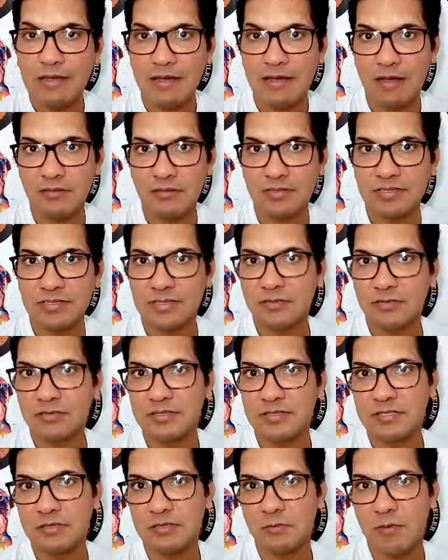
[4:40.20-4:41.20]
causando
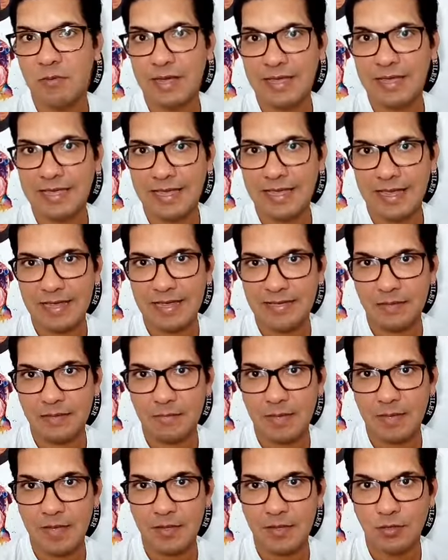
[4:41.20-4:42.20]
sim uma
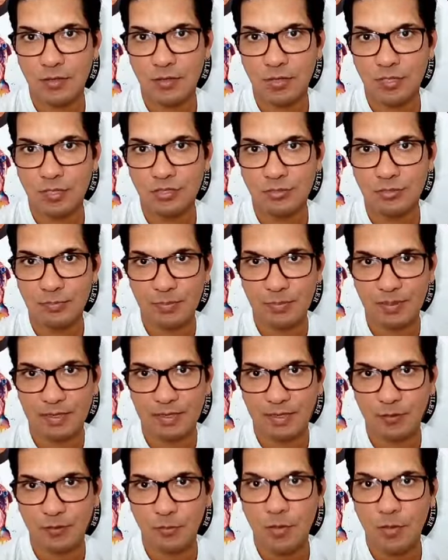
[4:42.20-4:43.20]
queda maior de
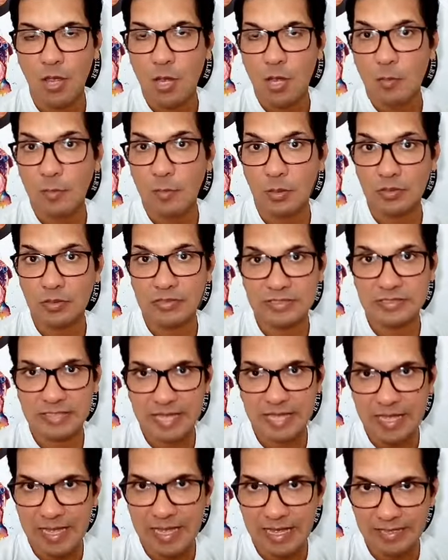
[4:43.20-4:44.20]
pelo por
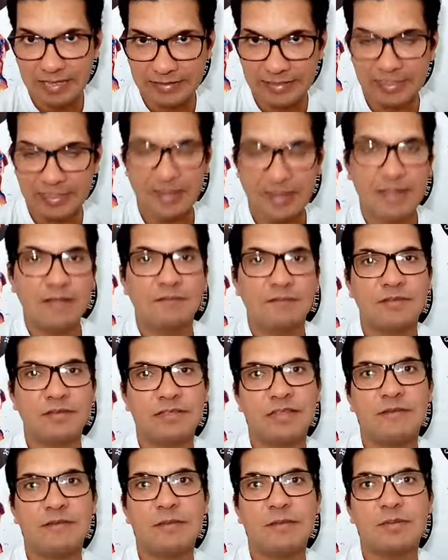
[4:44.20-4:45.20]
sarna.
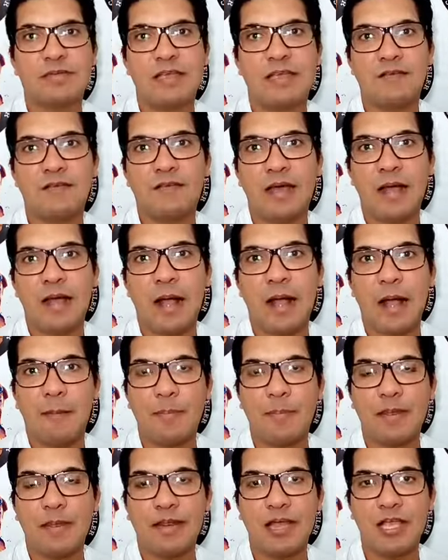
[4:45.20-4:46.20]
Você deve observar a
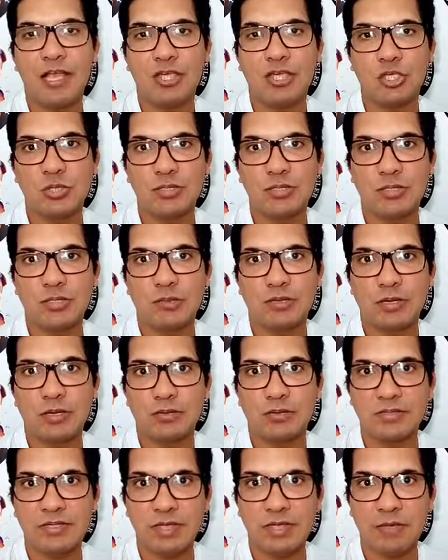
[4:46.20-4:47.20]
pelagem do seu
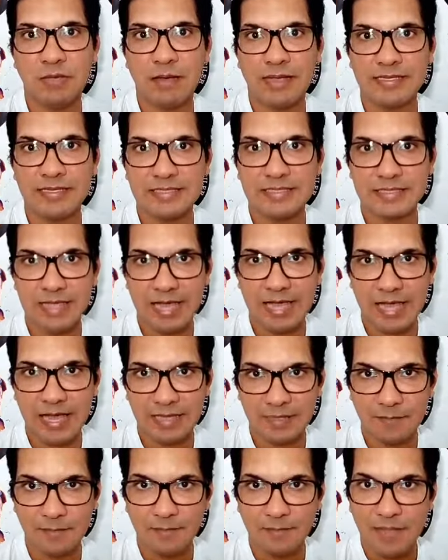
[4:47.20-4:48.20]
cão se não a
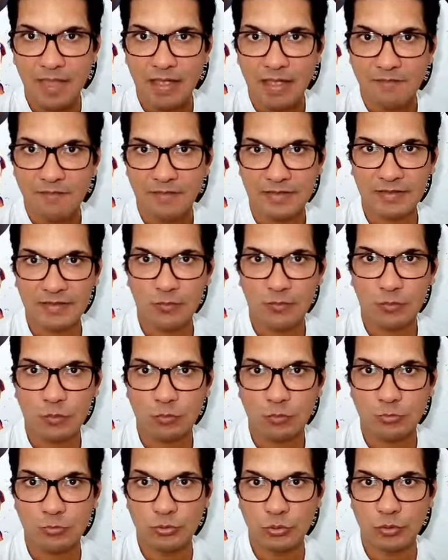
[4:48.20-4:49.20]
sarna. Fazer o
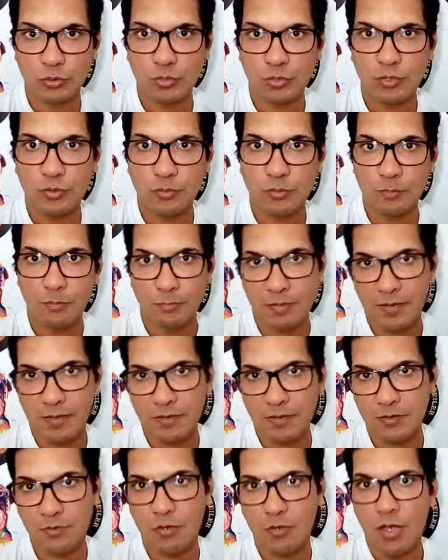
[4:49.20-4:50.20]
controle do
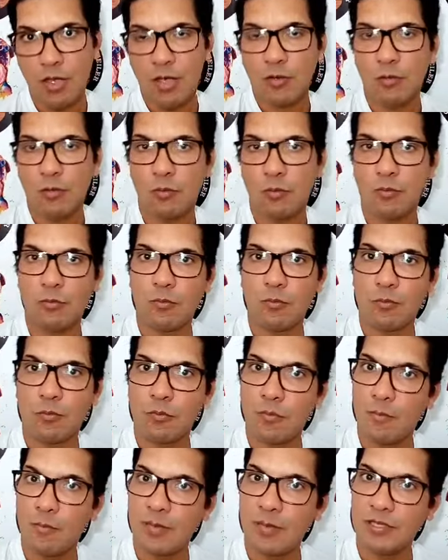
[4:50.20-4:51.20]
banho com,
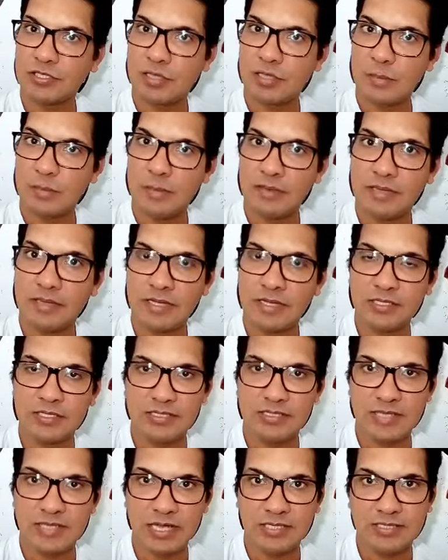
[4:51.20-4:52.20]
com medicamento
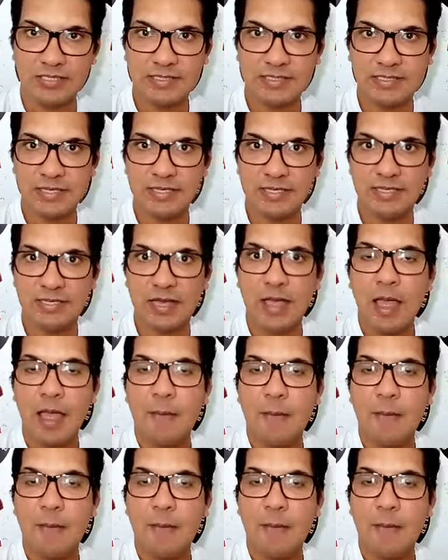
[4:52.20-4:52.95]
antissardicida